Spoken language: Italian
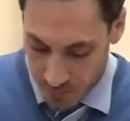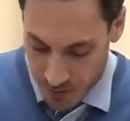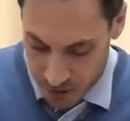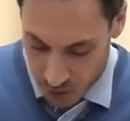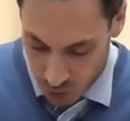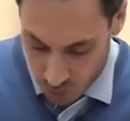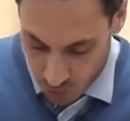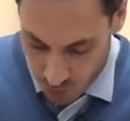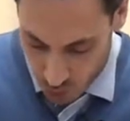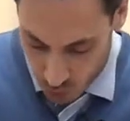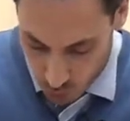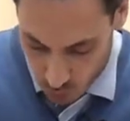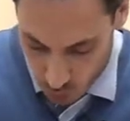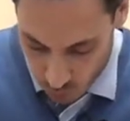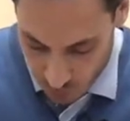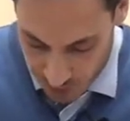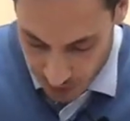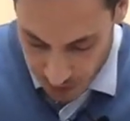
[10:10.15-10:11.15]
Versetto
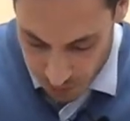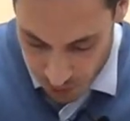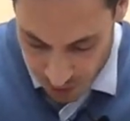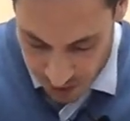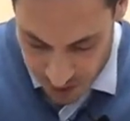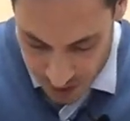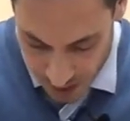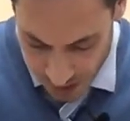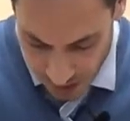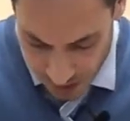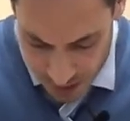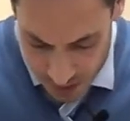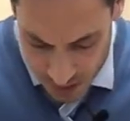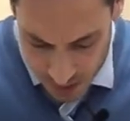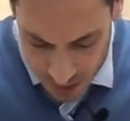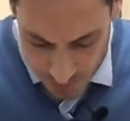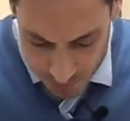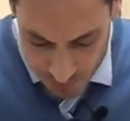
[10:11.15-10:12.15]
21 vedremo che
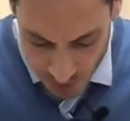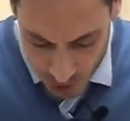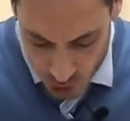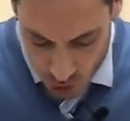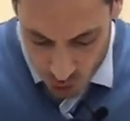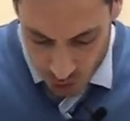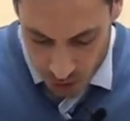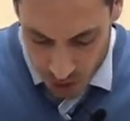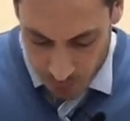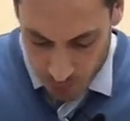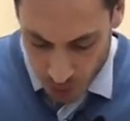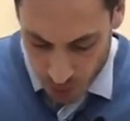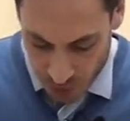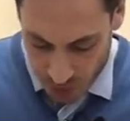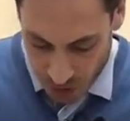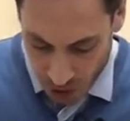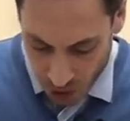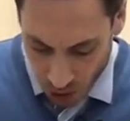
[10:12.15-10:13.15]
dirà Perciò
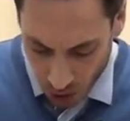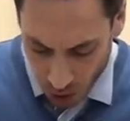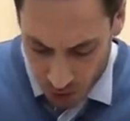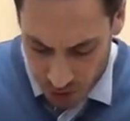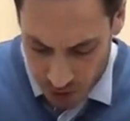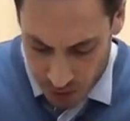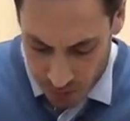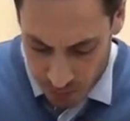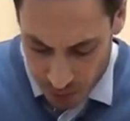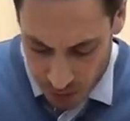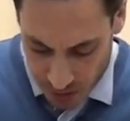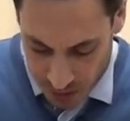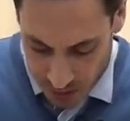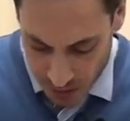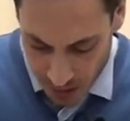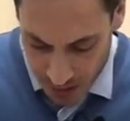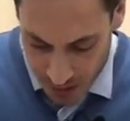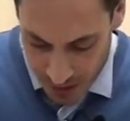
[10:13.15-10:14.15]
deposta ogni
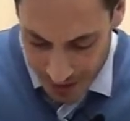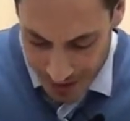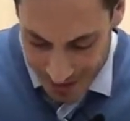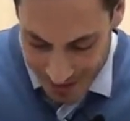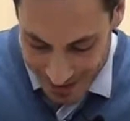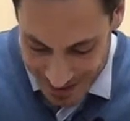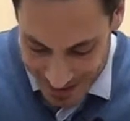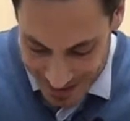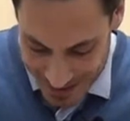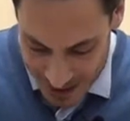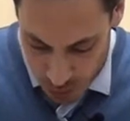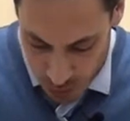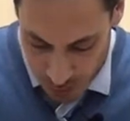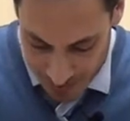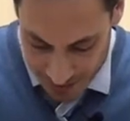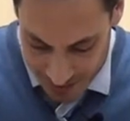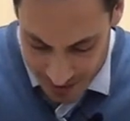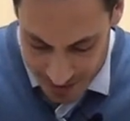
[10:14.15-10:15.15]
impurità e residuo
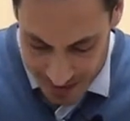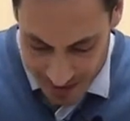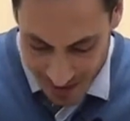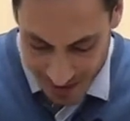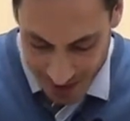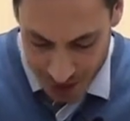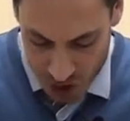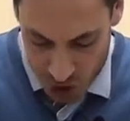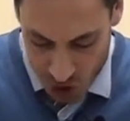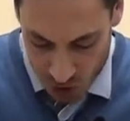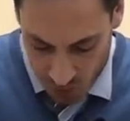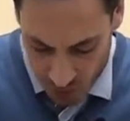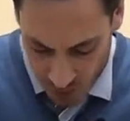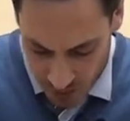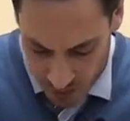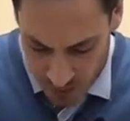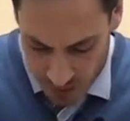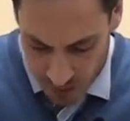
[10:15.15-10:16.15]
di malizia,
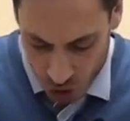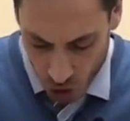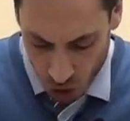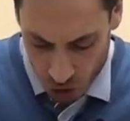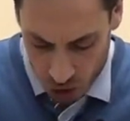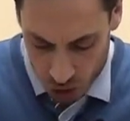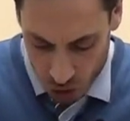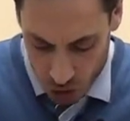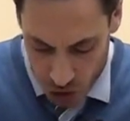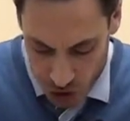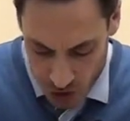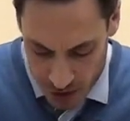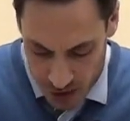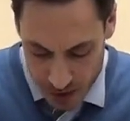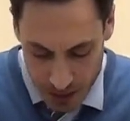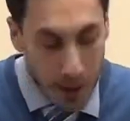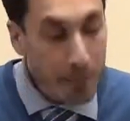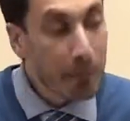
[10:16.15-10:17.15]
ricevete con
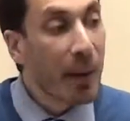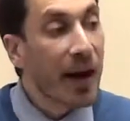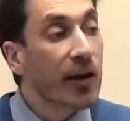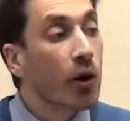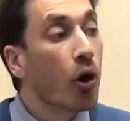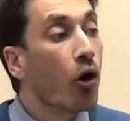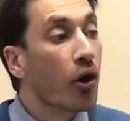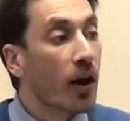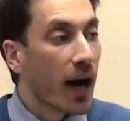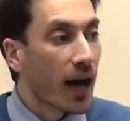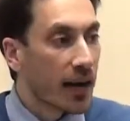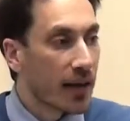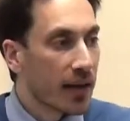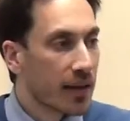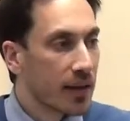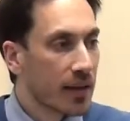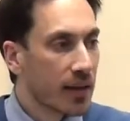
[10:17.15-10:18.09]
dolcezza la parola